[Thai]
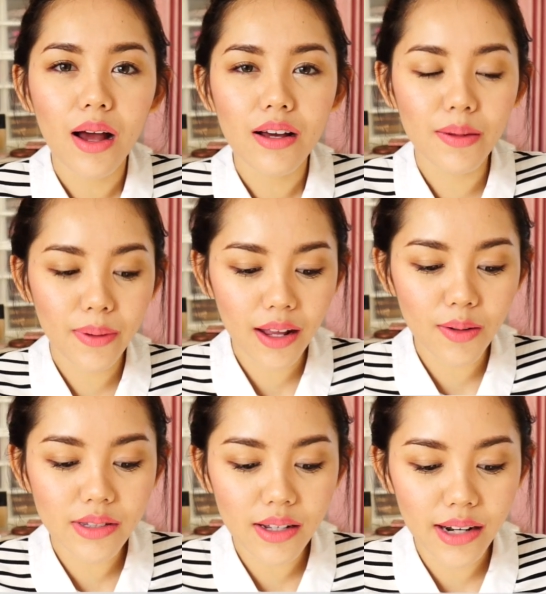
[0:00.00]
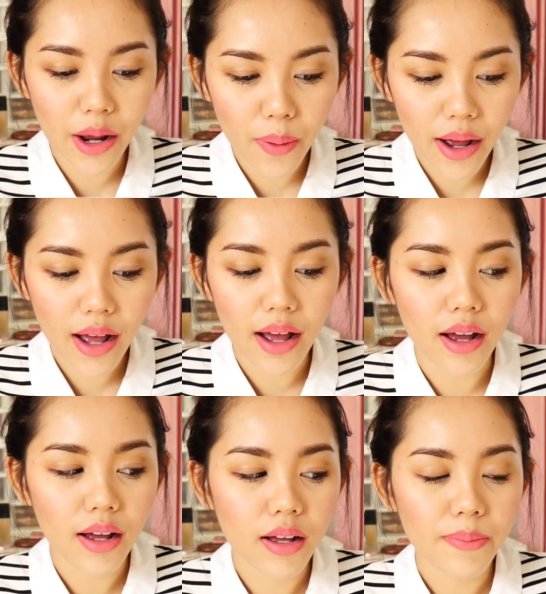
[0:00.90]
คือพี่รู้สึกได้ว่า
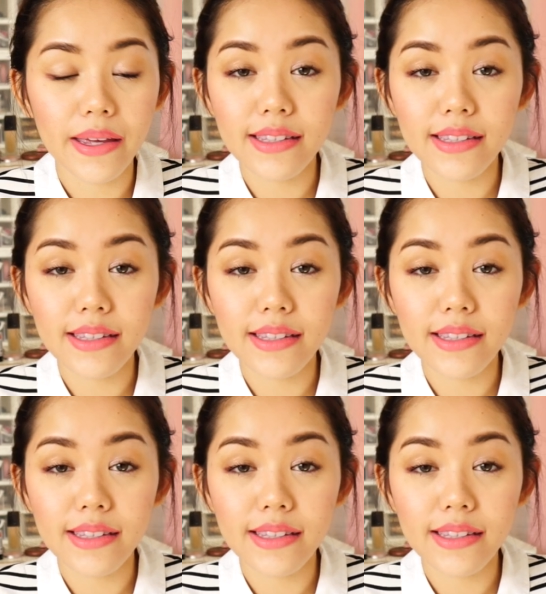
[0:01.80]
พี่